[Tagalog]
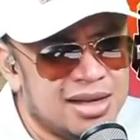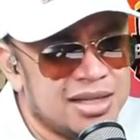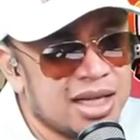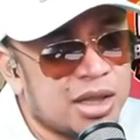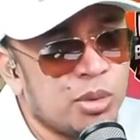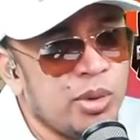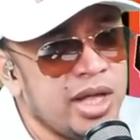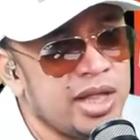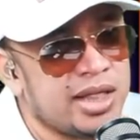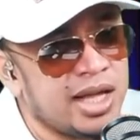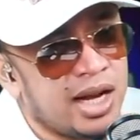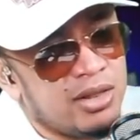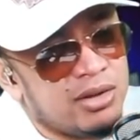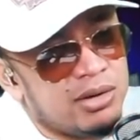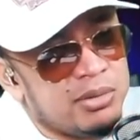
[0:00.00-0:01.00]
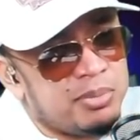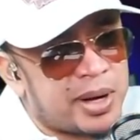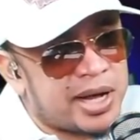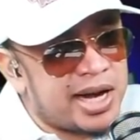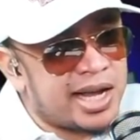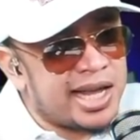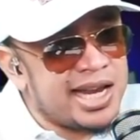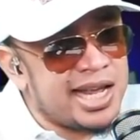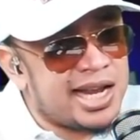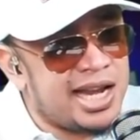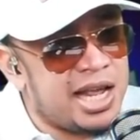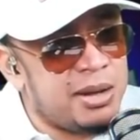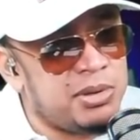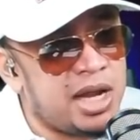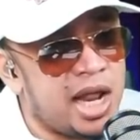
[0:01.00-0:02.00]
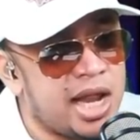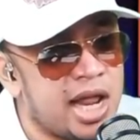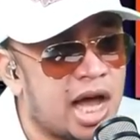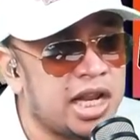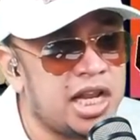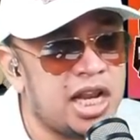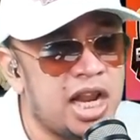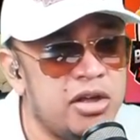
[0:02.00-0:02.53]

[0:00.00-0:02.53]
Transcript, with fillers: sa Twitter, ano, yung para kiniklaim nila na kanila